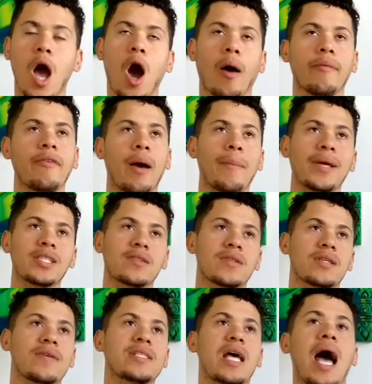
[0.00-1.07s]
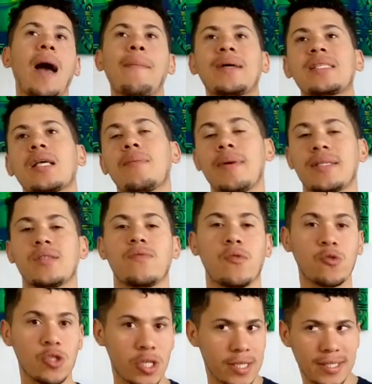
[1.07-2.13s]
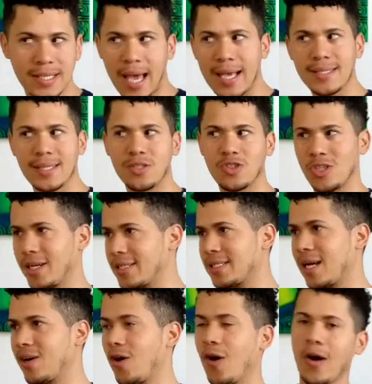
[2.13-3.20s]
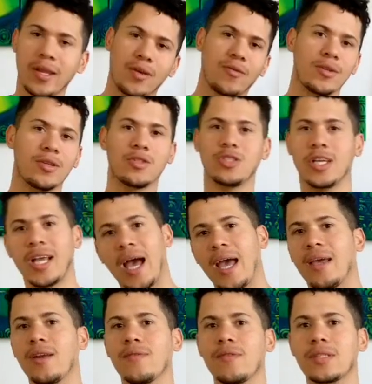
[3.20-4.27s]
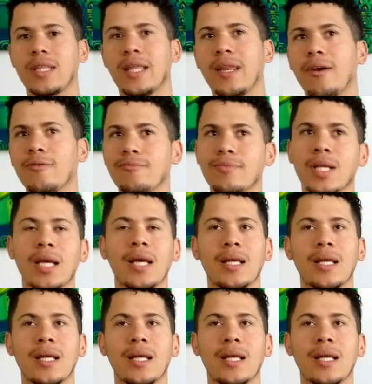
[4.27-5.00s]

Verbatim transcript: Obviamente que você vai dizer, ah, Marcelo, mas eu vou utilizar essas dicas agora e quando eu chegar eu não vou ter nenhum.